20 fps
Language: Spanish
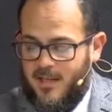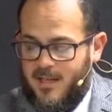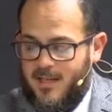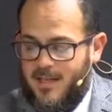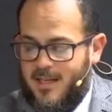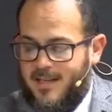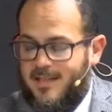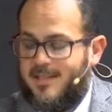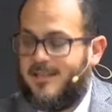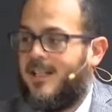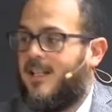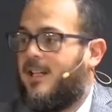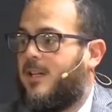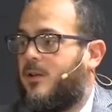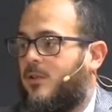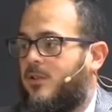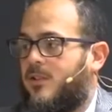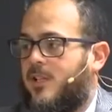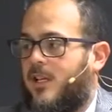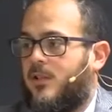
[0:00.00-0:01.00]
y que está en
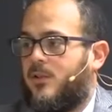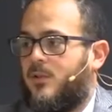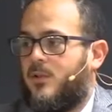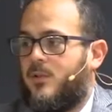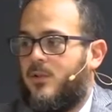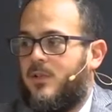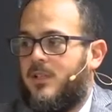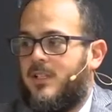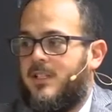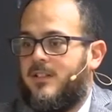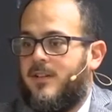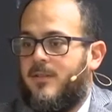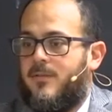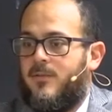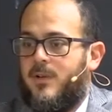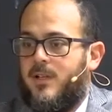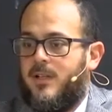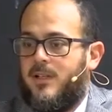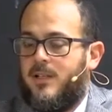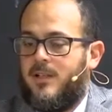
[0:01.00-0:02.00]
contacto con dicha
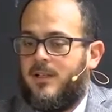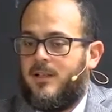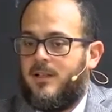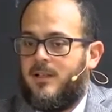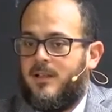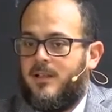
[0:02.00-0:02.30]
fuente.